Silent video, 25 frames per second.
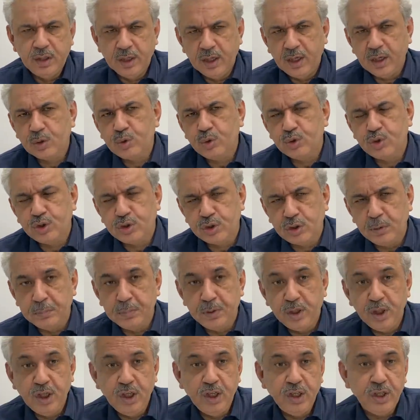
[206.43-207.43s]
यहाँ कुछ
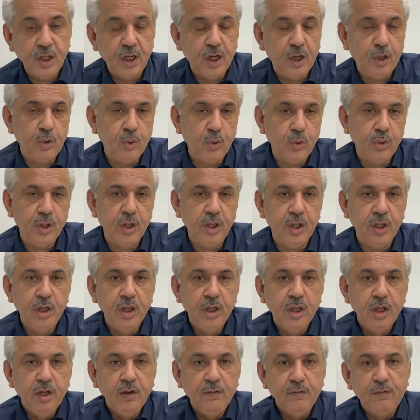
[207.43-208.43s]
तब्दीलियाँ होंगी
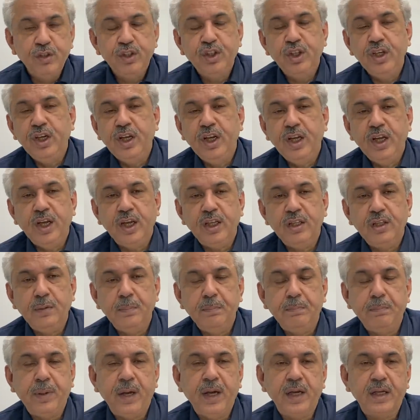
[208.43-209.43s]
वज़ी
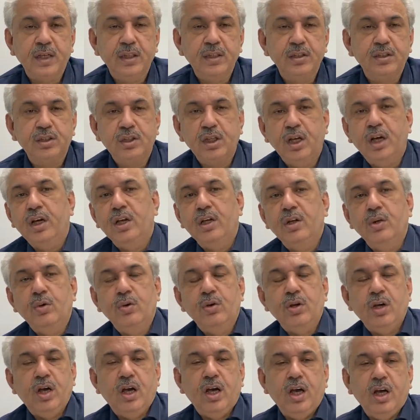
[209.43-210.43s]
अजम पाकिस्तान
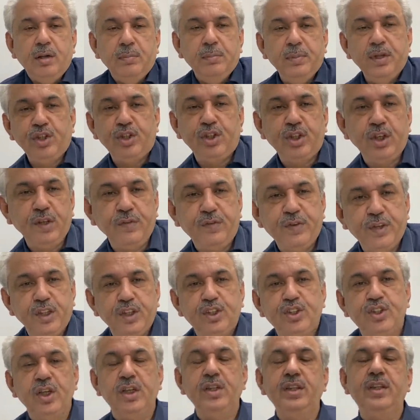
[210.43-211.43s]
और आर्मी चीफ
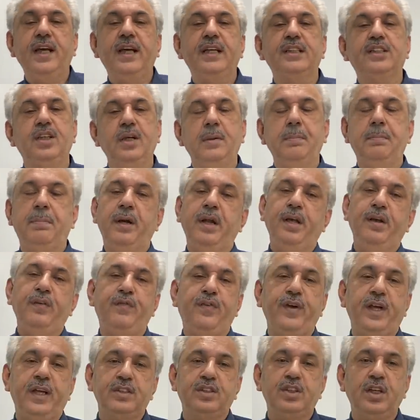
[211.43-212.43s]
ने चंद ऐसे बड़े
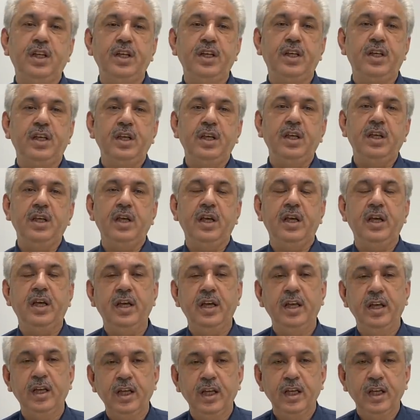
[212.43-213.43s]
फैसले किए
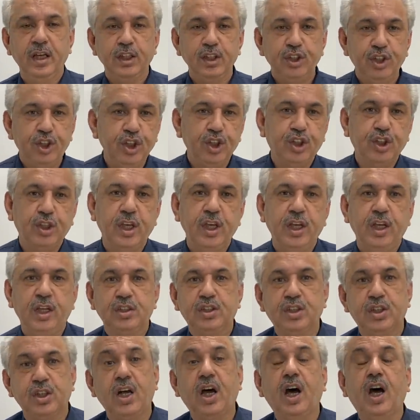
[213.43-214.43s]
हैं जिसके
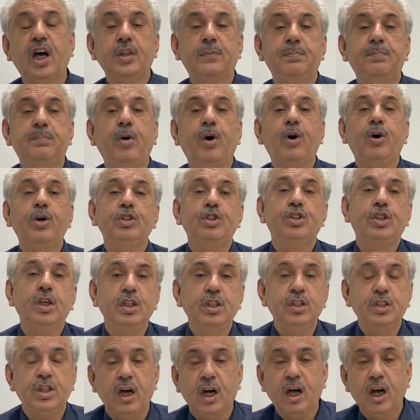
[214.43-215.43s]
असरात बहुत
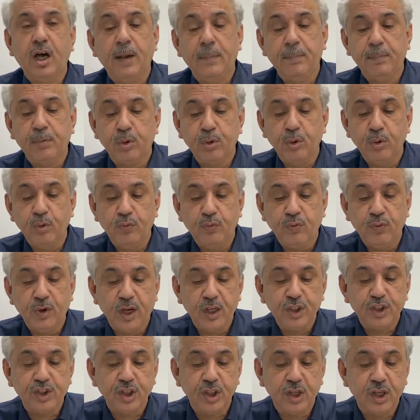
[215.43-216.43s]
जल्द आपको
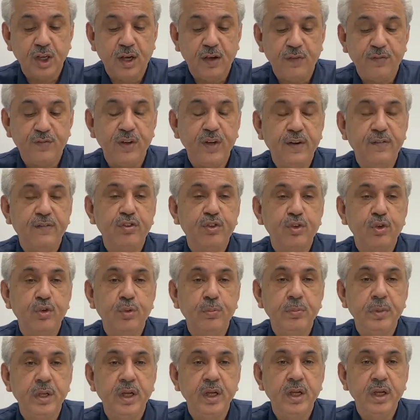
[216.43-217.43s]
वाशगाफ
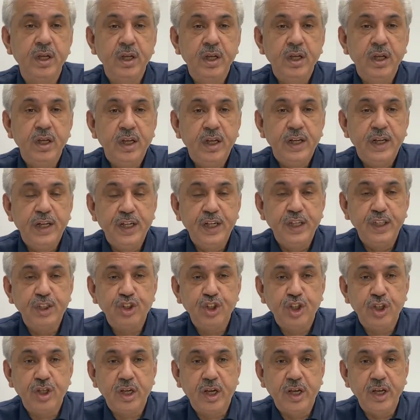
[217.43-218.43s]
नफ्तरों में
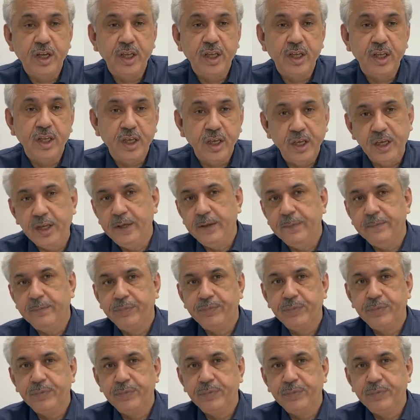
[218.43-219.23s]
नज़र आएंगे